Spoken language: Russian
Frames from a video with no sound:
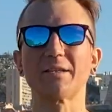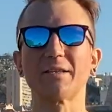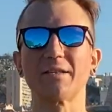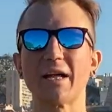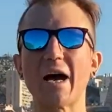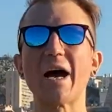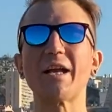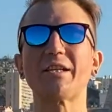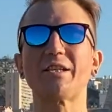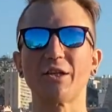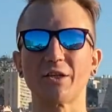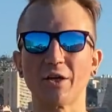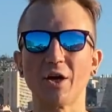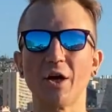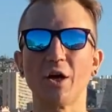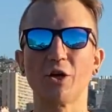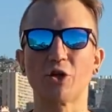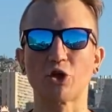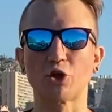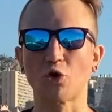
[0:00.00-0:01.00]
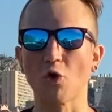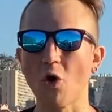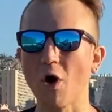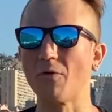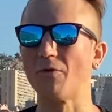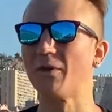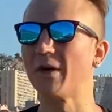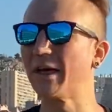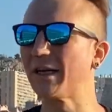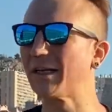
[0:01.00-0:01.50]
значит, что
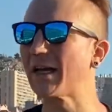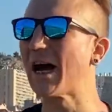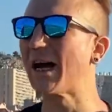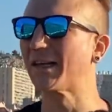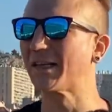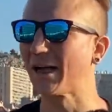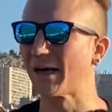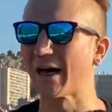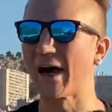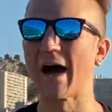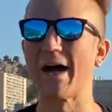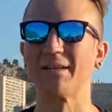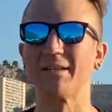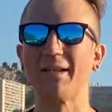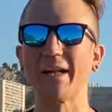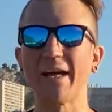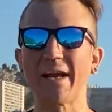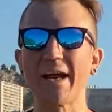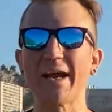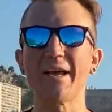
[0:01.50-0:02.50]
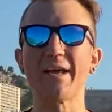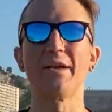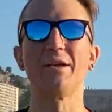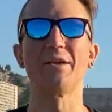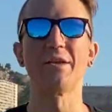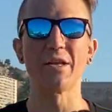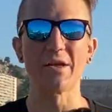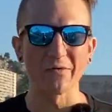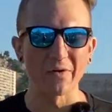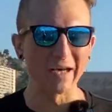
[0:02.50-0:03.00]
валидатор Андрей
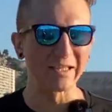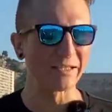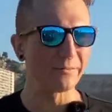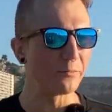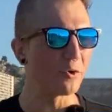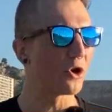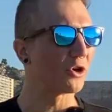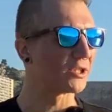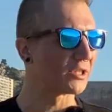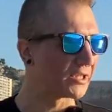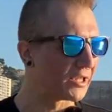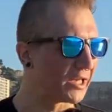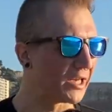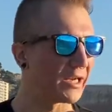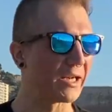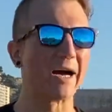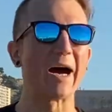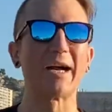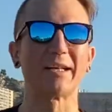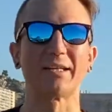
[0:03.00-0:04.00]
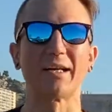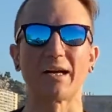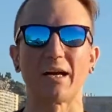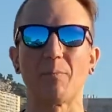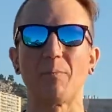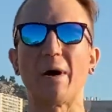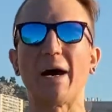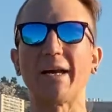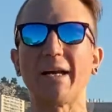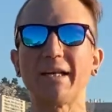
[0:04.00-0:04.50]
не возьмет с делегатора
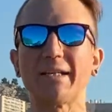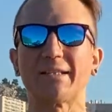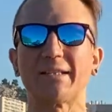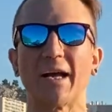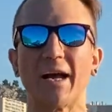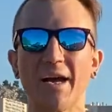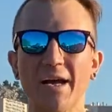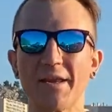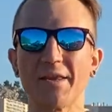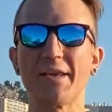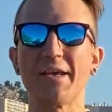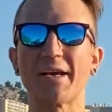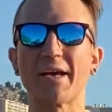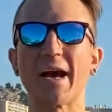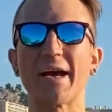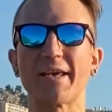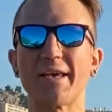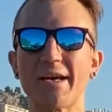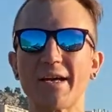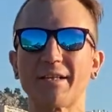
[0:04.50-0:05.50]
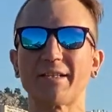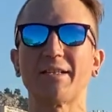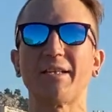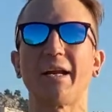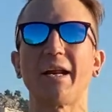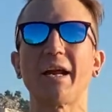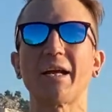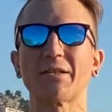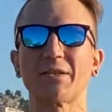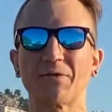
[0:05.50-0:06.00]
Бориса никаких
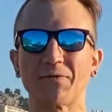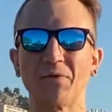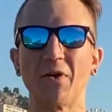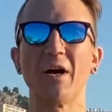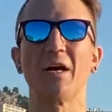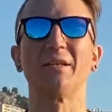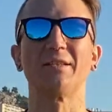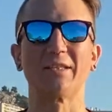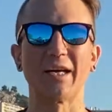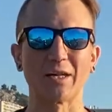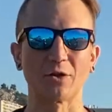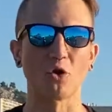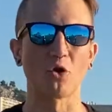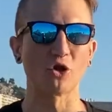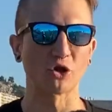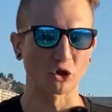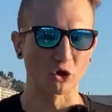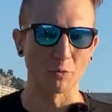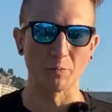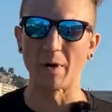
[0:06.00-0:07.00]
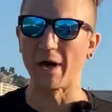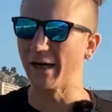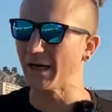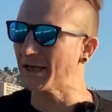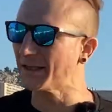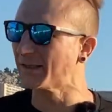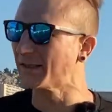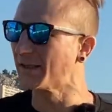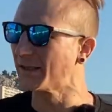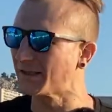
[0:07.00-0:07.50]
средств за то, что
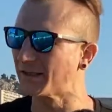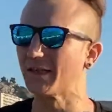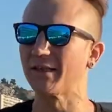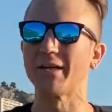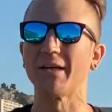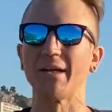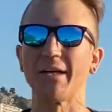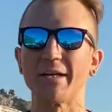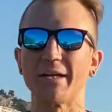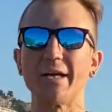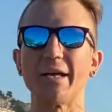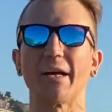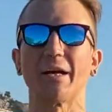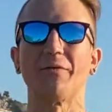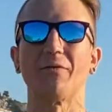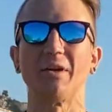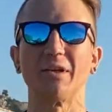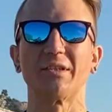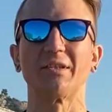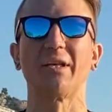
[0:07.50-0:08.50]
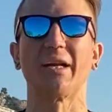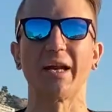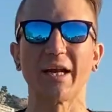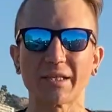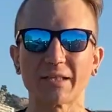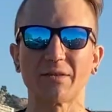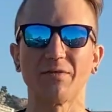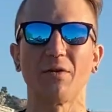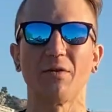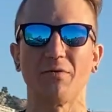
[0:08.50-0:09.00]
Борис заделегировал
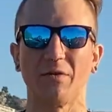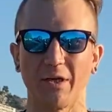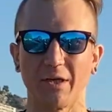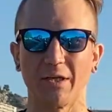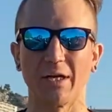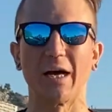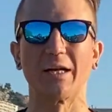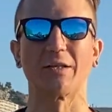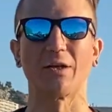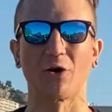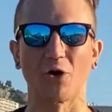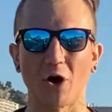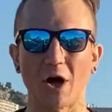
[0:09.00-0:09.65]
средства валидатору